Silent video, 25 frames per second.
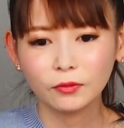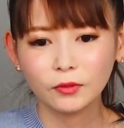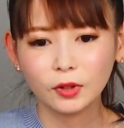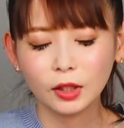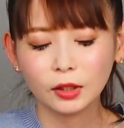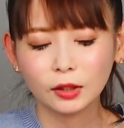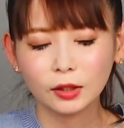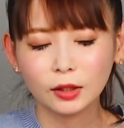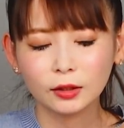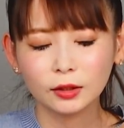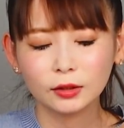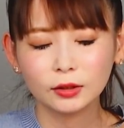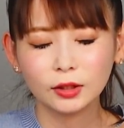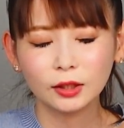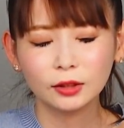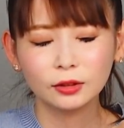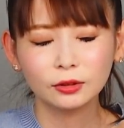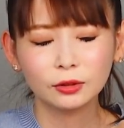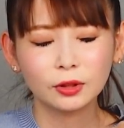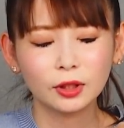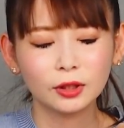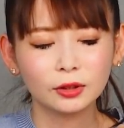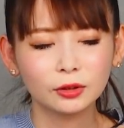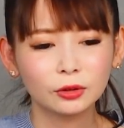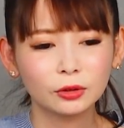なんか庵
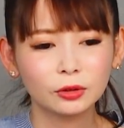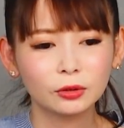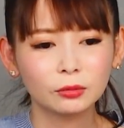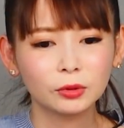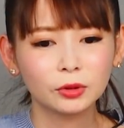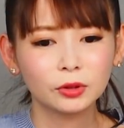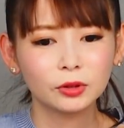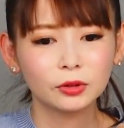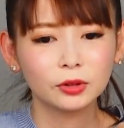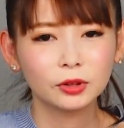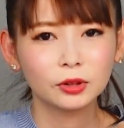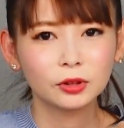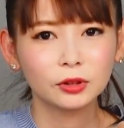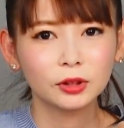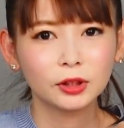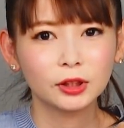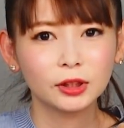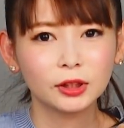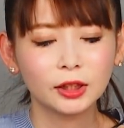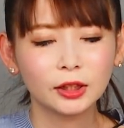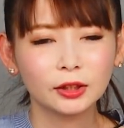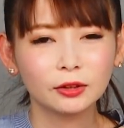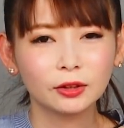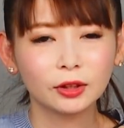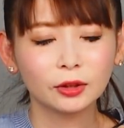野監督も90
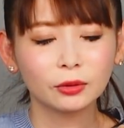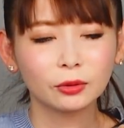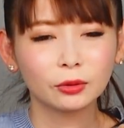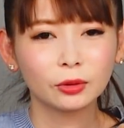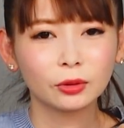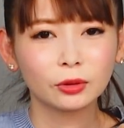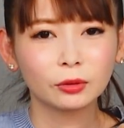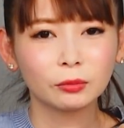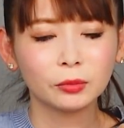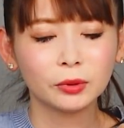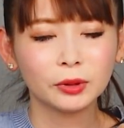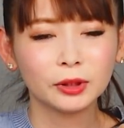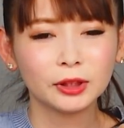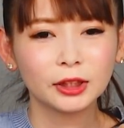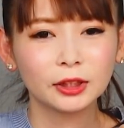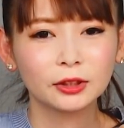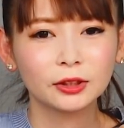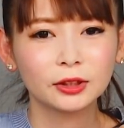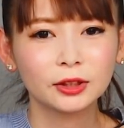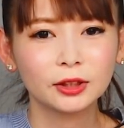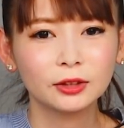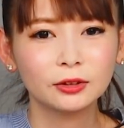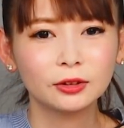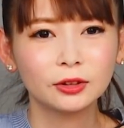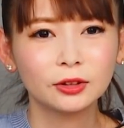年代のあの頃めちゃ
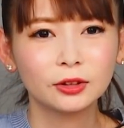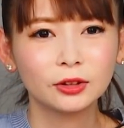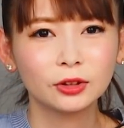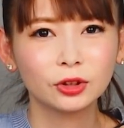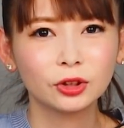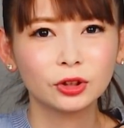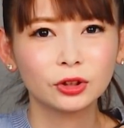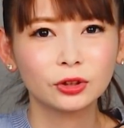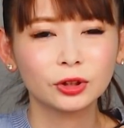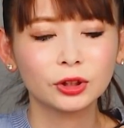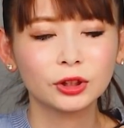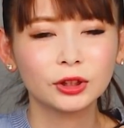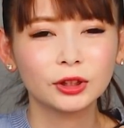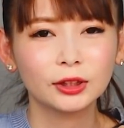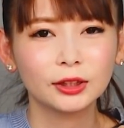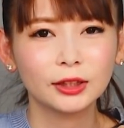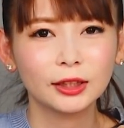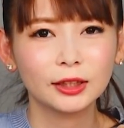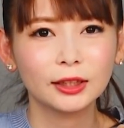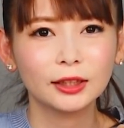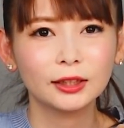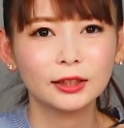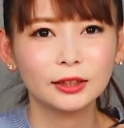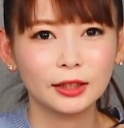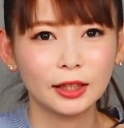くちゃ鬱屈として
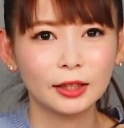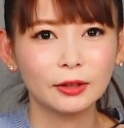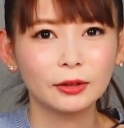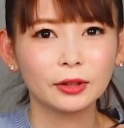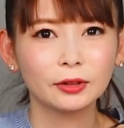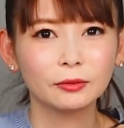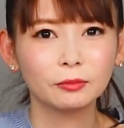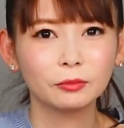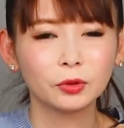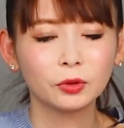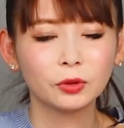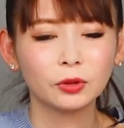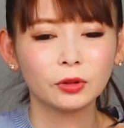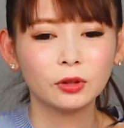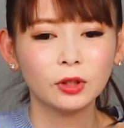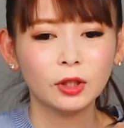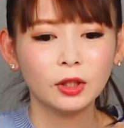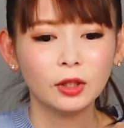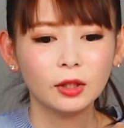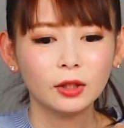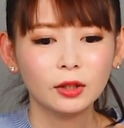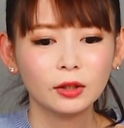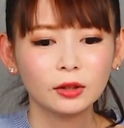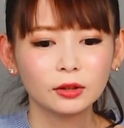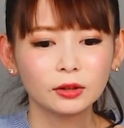悩んでもう
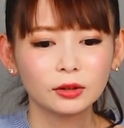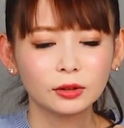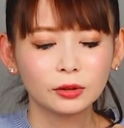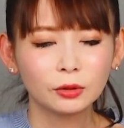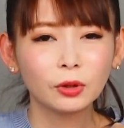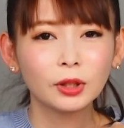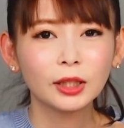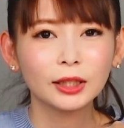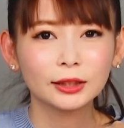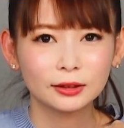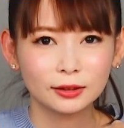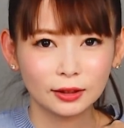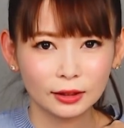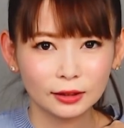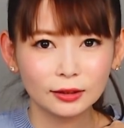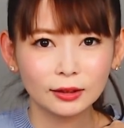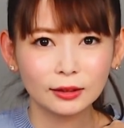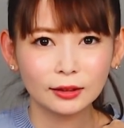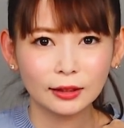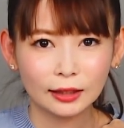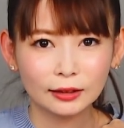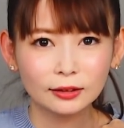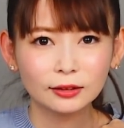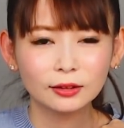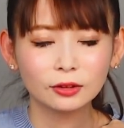すごかったん
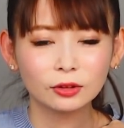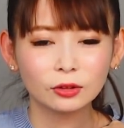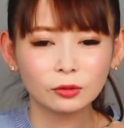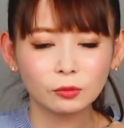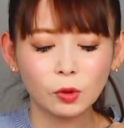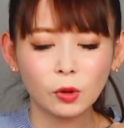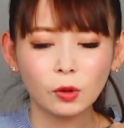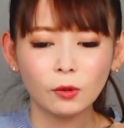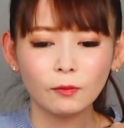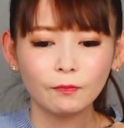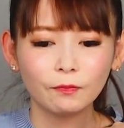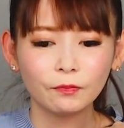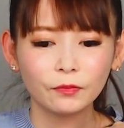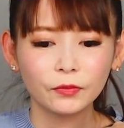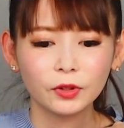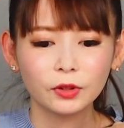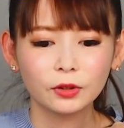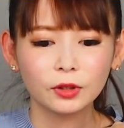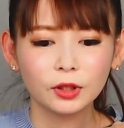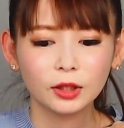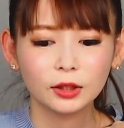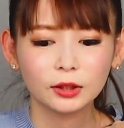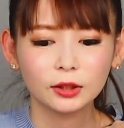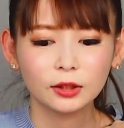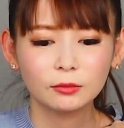だなっていうのも
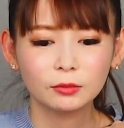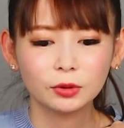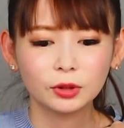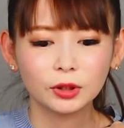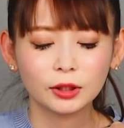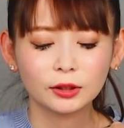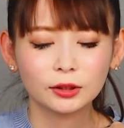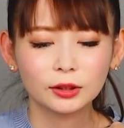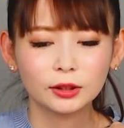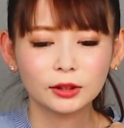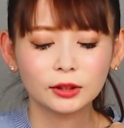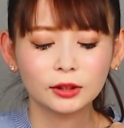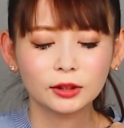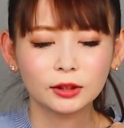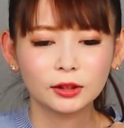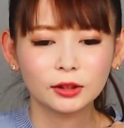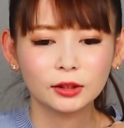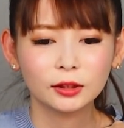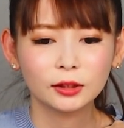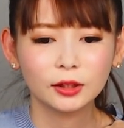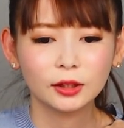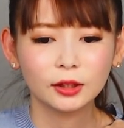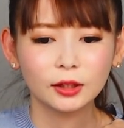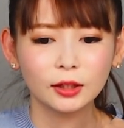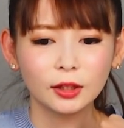それが全部作品に出
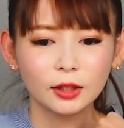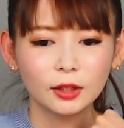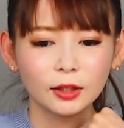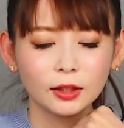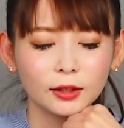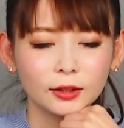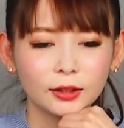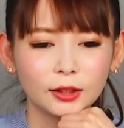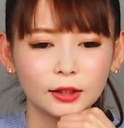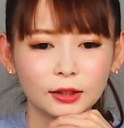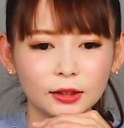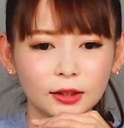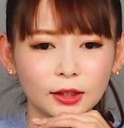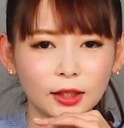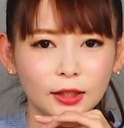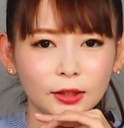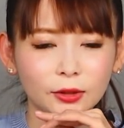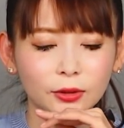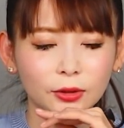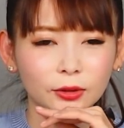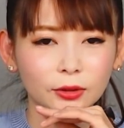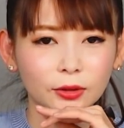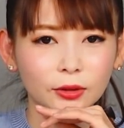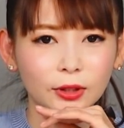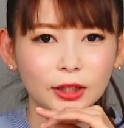てて、で最
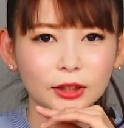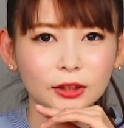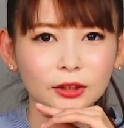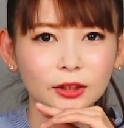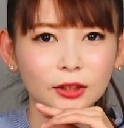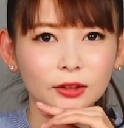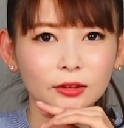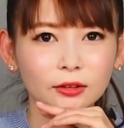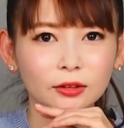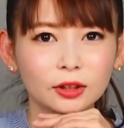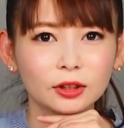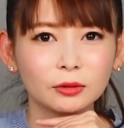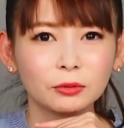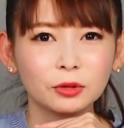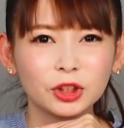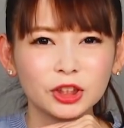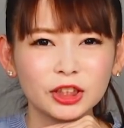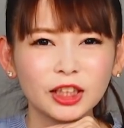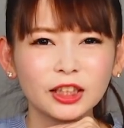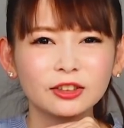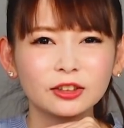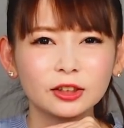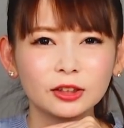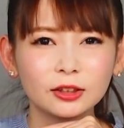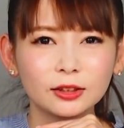後のアスカの「気持
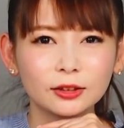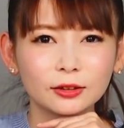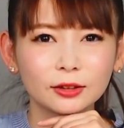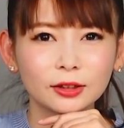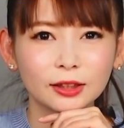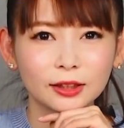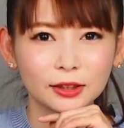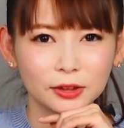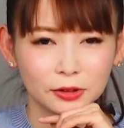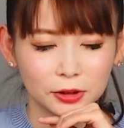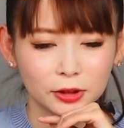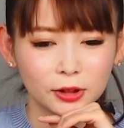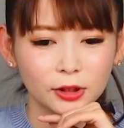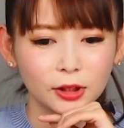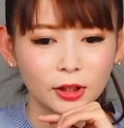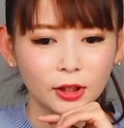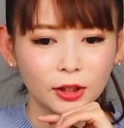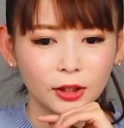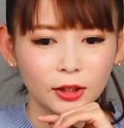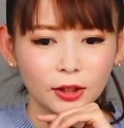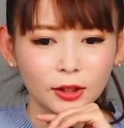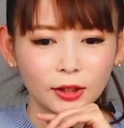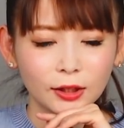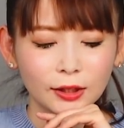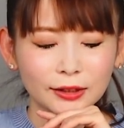ち悪い」っていうセリフ、
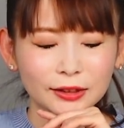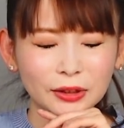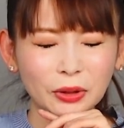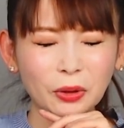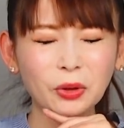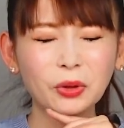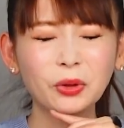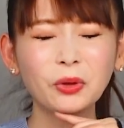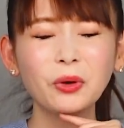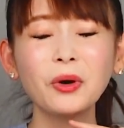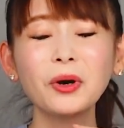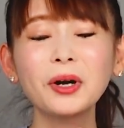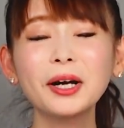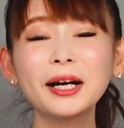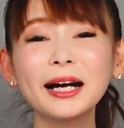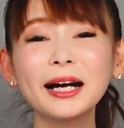そこか